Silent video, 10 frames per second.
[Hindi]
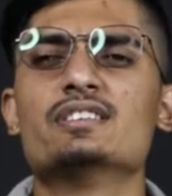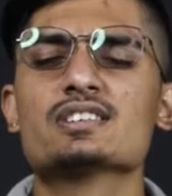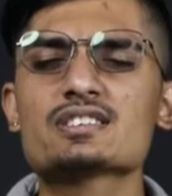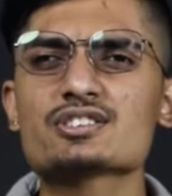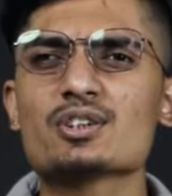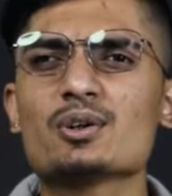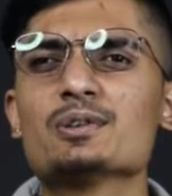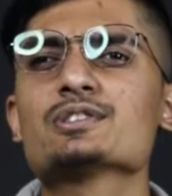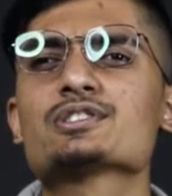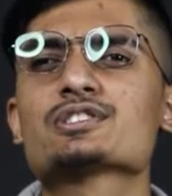This is your
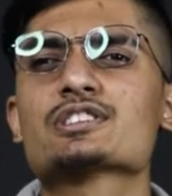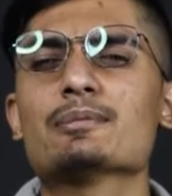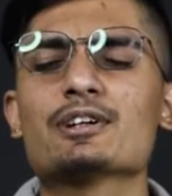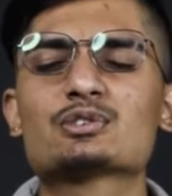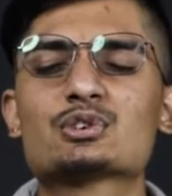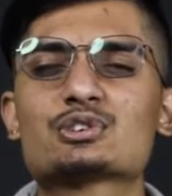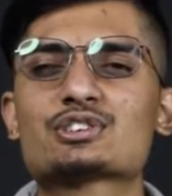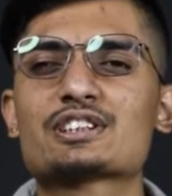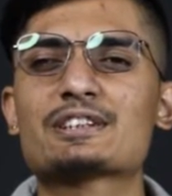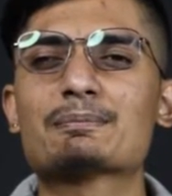host Samar
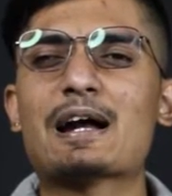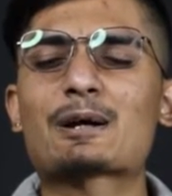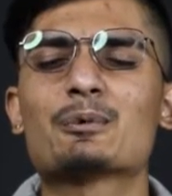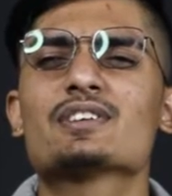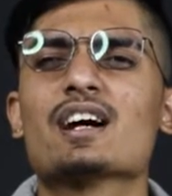Joshi back with